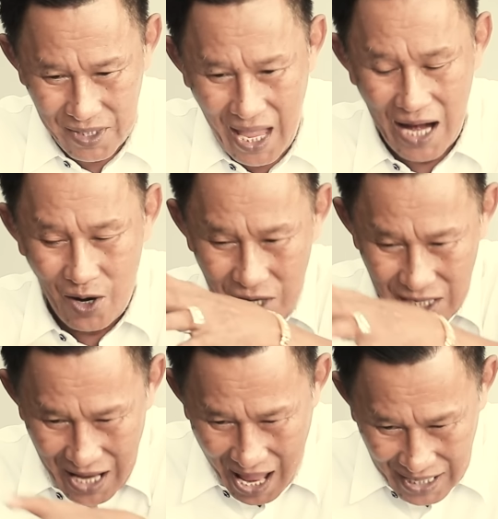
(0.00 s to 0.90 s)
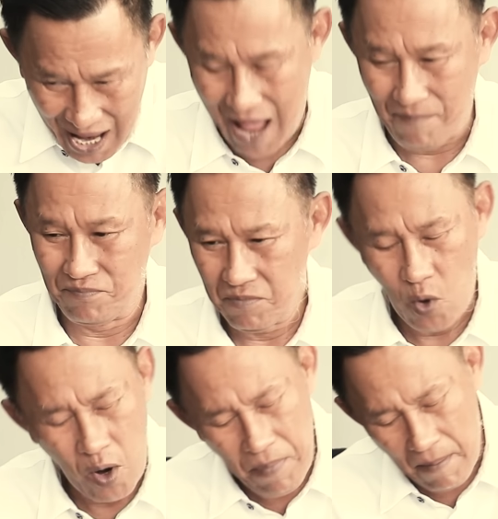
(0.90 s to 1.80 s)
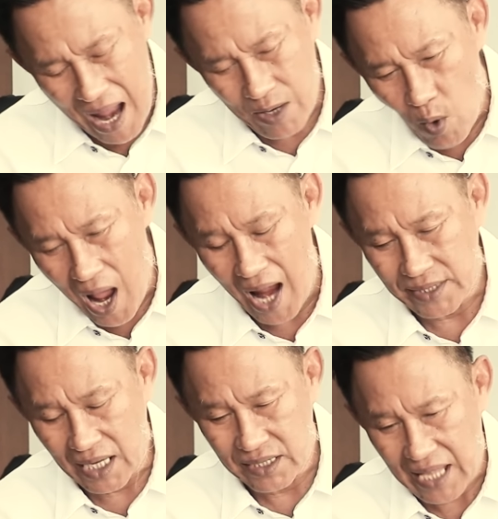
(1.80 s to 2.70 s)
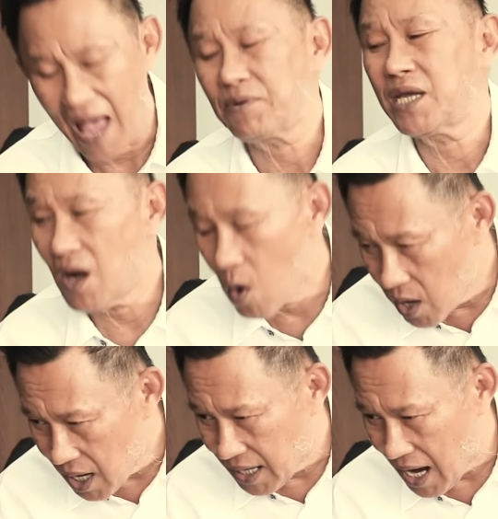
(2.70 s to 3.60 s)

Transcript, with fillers: ถ้าเราเดินทางน้ำโดยประมาณว่าสักสามกิโลแล้วกัน